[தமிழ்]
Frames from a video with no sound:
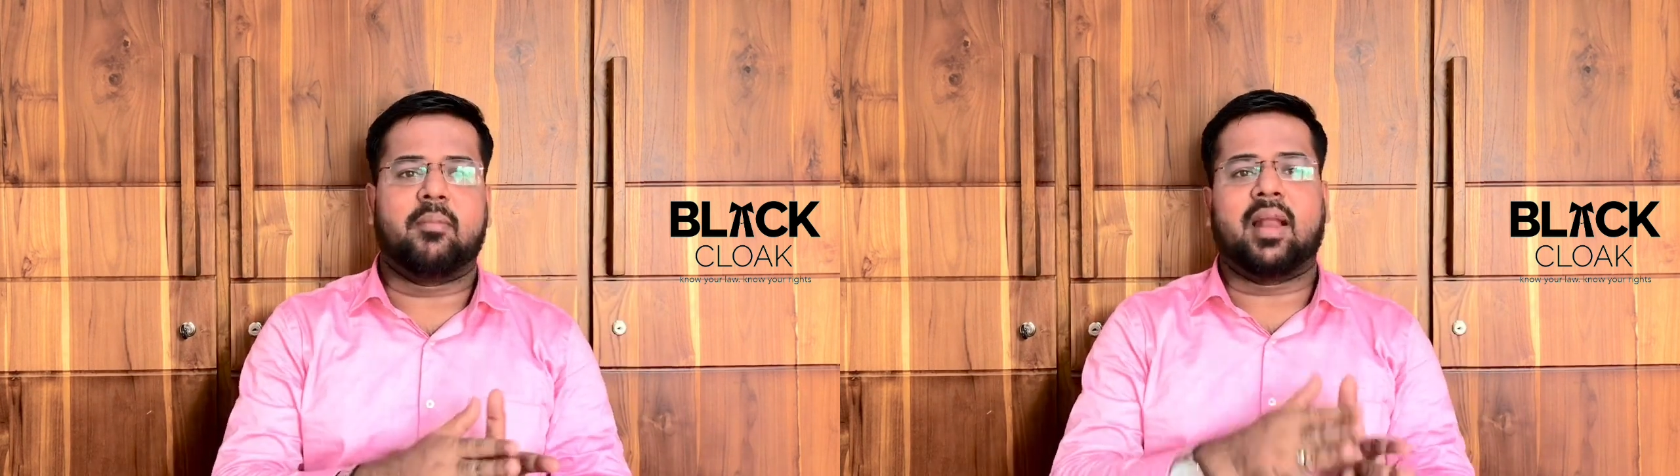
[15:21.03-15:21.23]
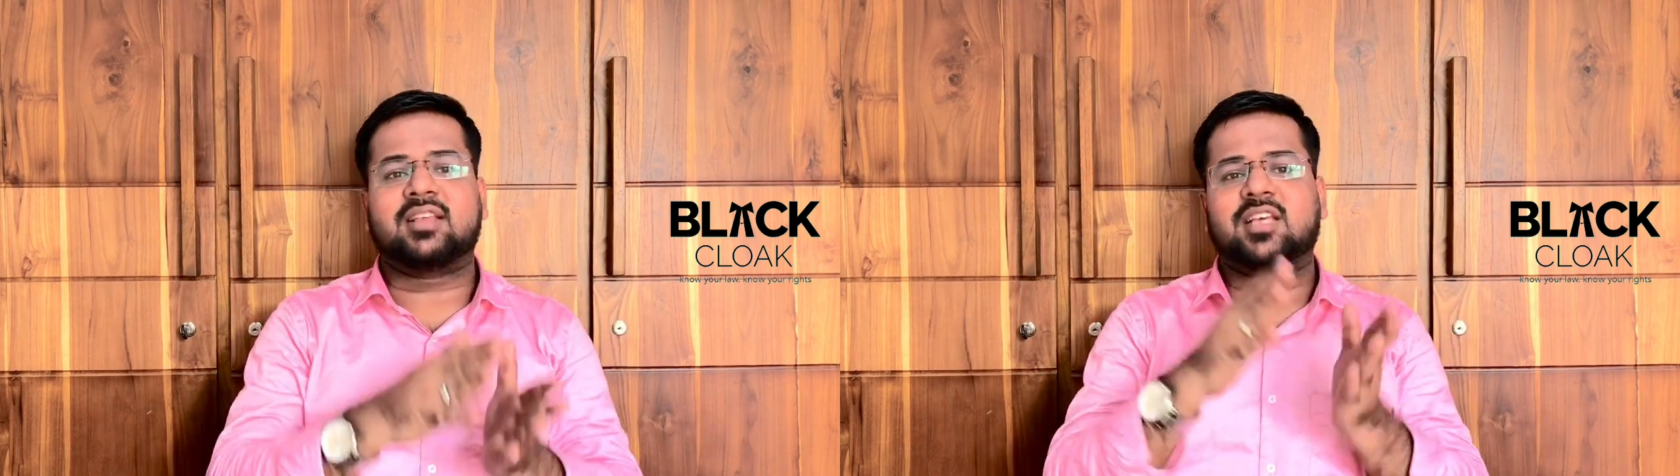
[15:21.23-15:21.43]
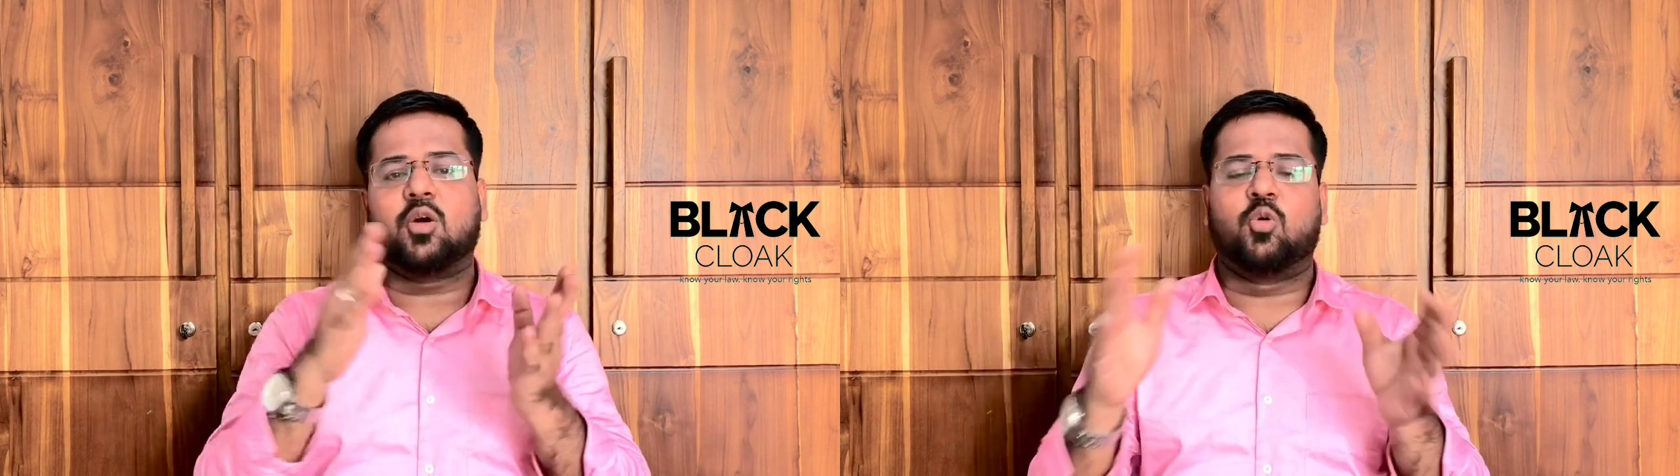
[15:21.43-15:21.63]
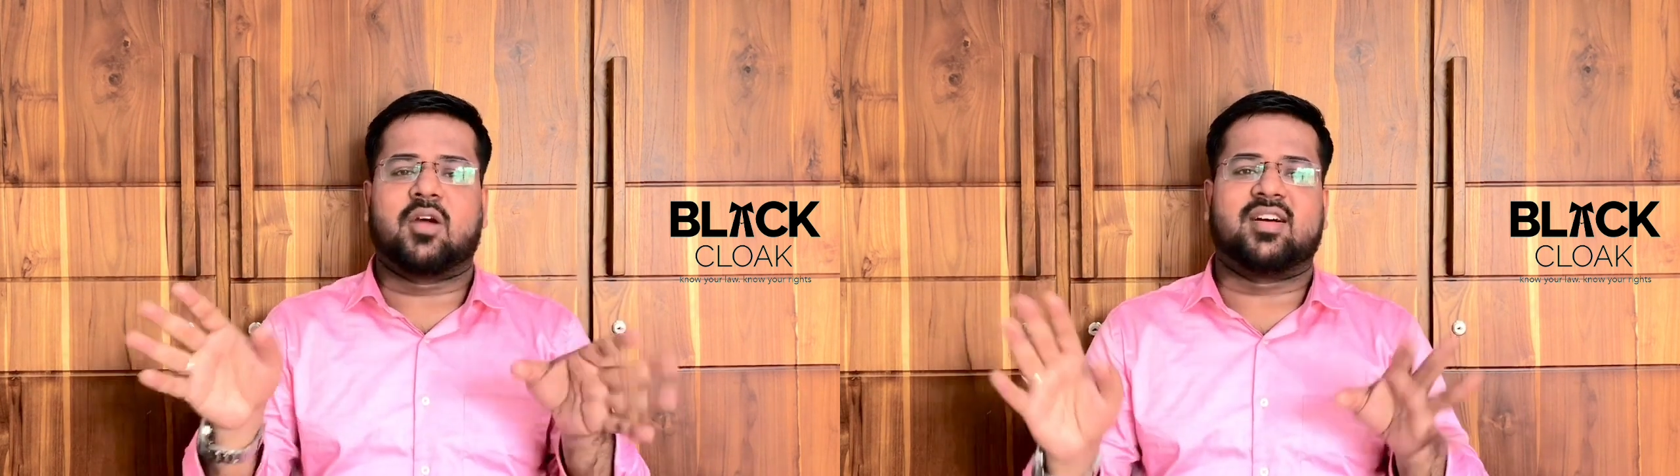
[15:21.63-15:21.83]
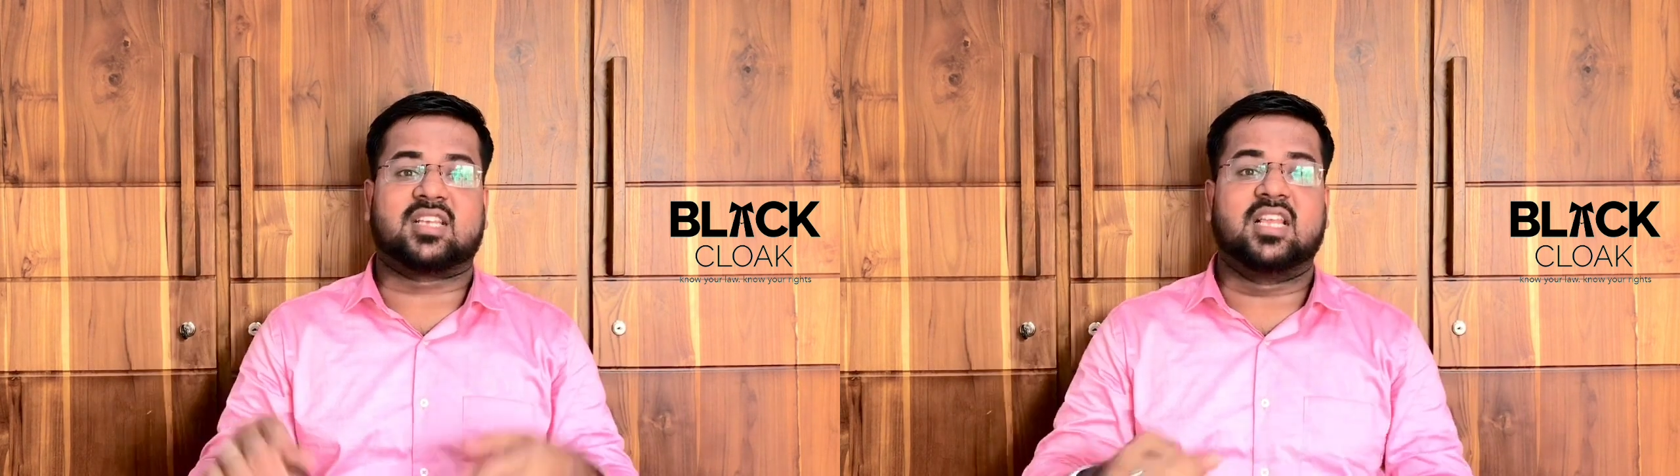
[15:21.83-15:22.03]
மனசில் கூட
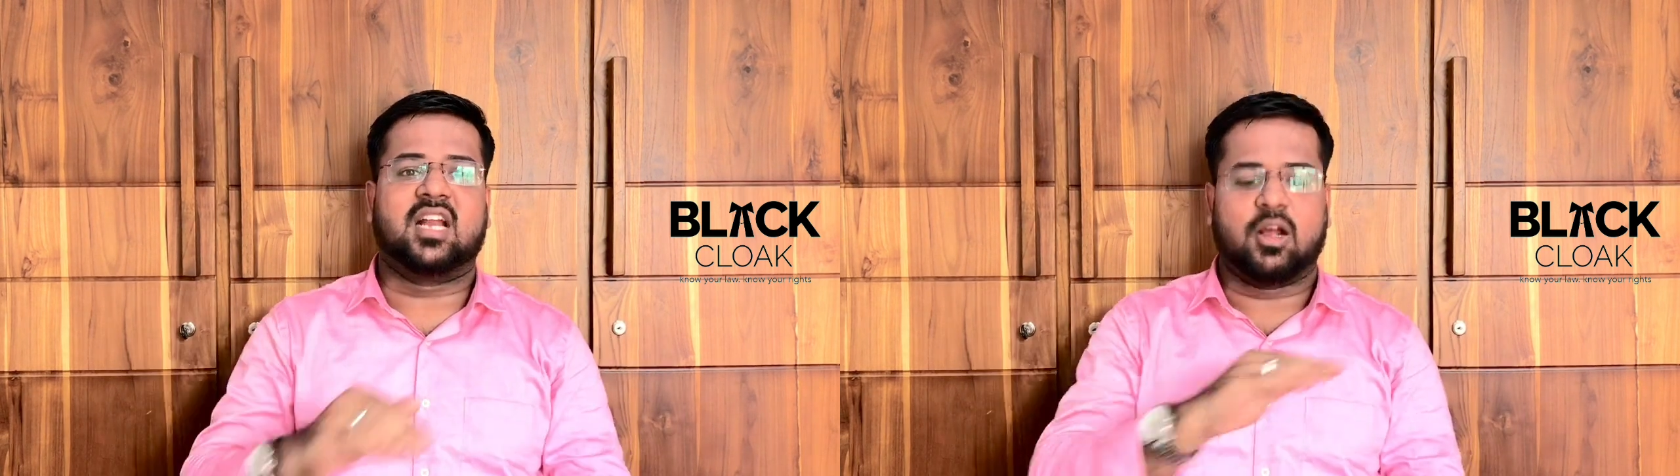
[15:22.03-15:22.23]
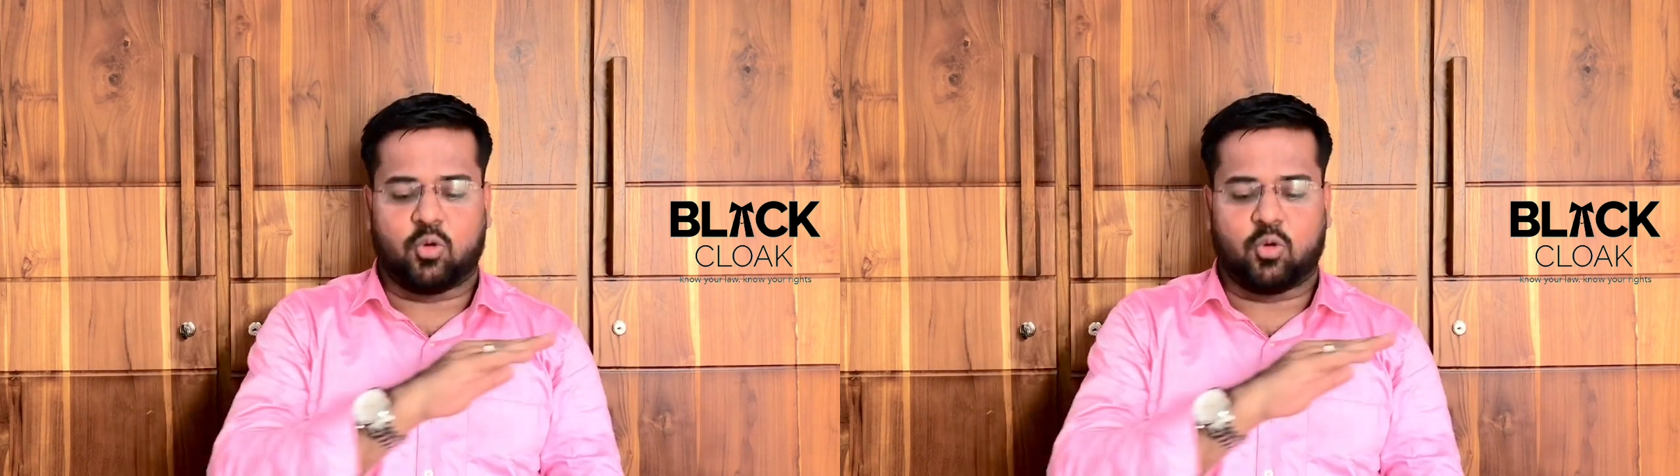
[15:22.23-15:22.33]
வசதிகளை